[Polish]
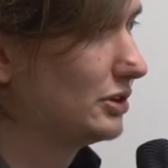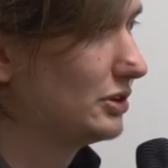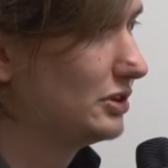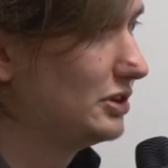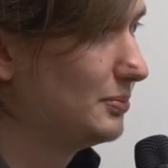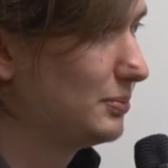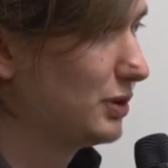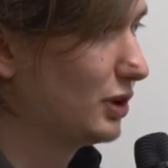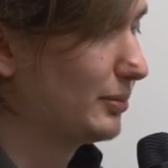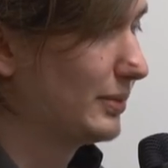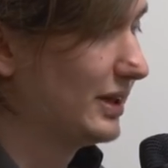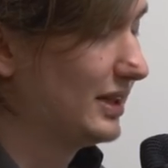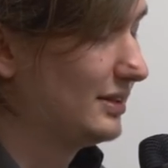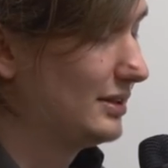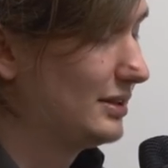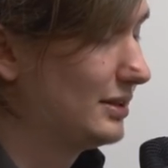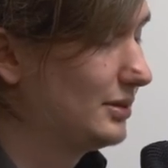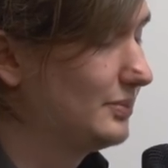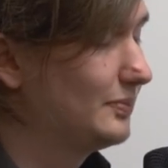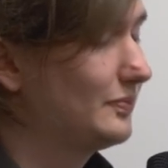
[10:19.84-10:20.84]

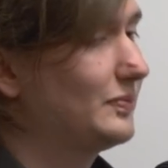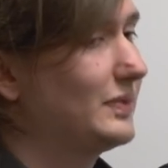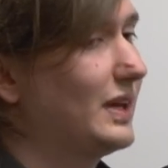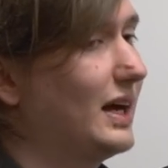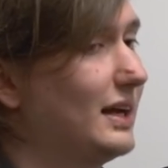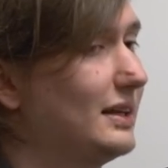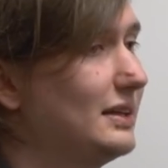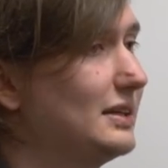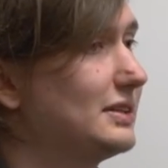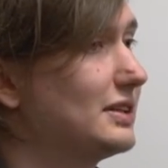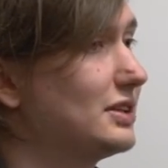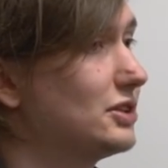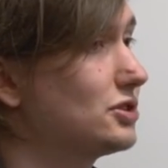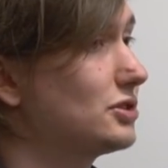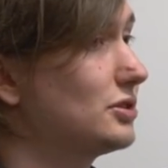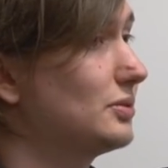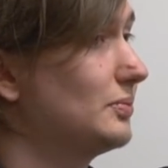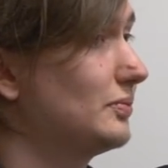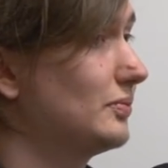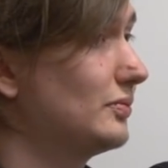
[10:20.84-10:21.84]
deploymenty, ale
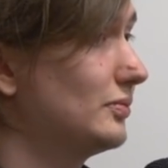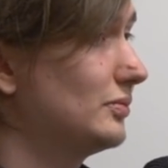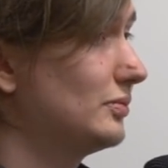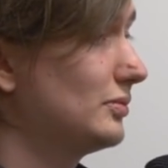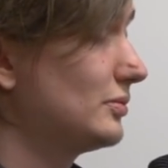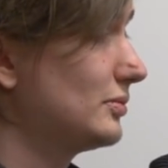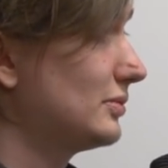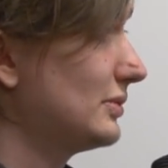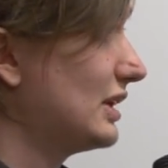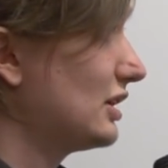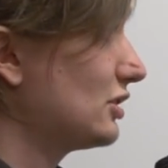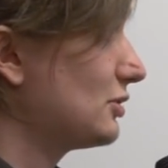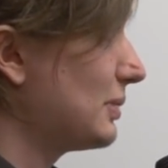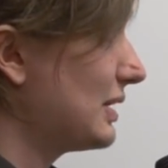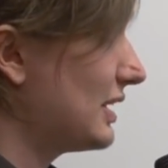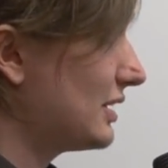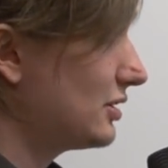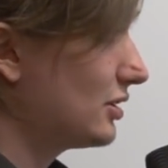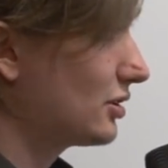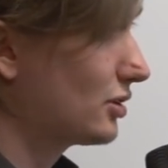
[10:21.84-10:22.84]
też na
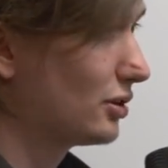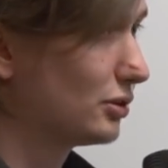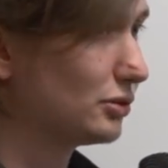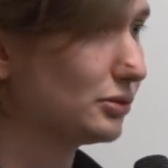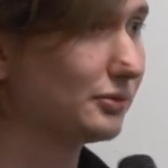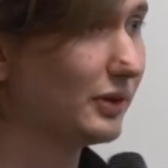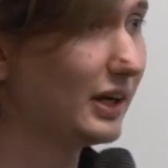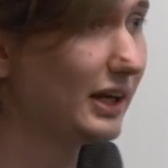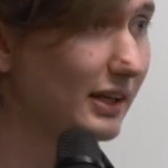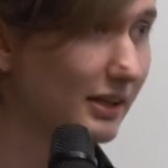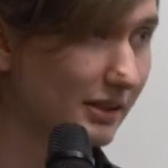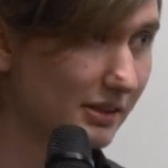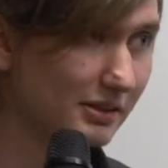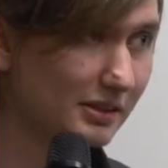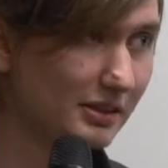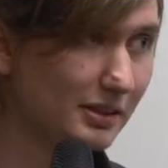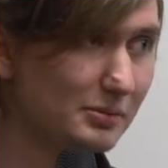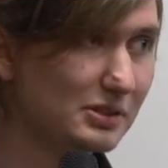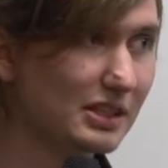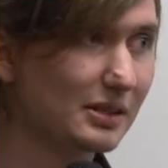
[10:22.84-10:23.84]
odpalanie kronów, ale
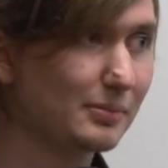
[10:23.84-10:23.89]
tym